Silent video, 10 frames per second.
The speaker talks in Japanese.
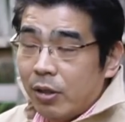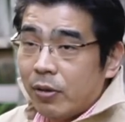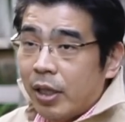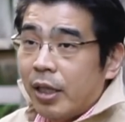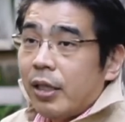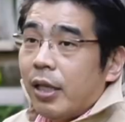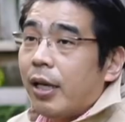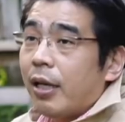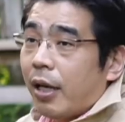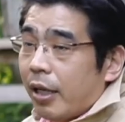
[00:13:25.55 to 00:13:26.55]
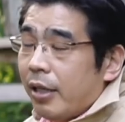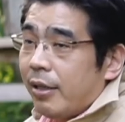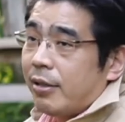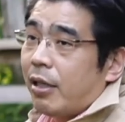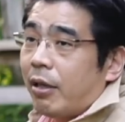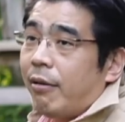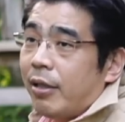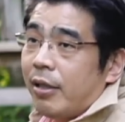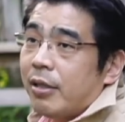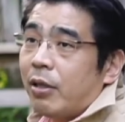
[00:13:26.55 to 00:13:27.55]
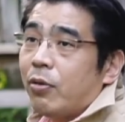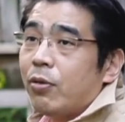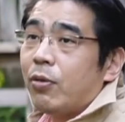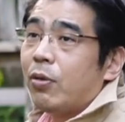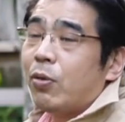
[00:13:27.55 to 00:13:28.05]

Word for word: いとか彼がねいいやつだとか悪いやつだという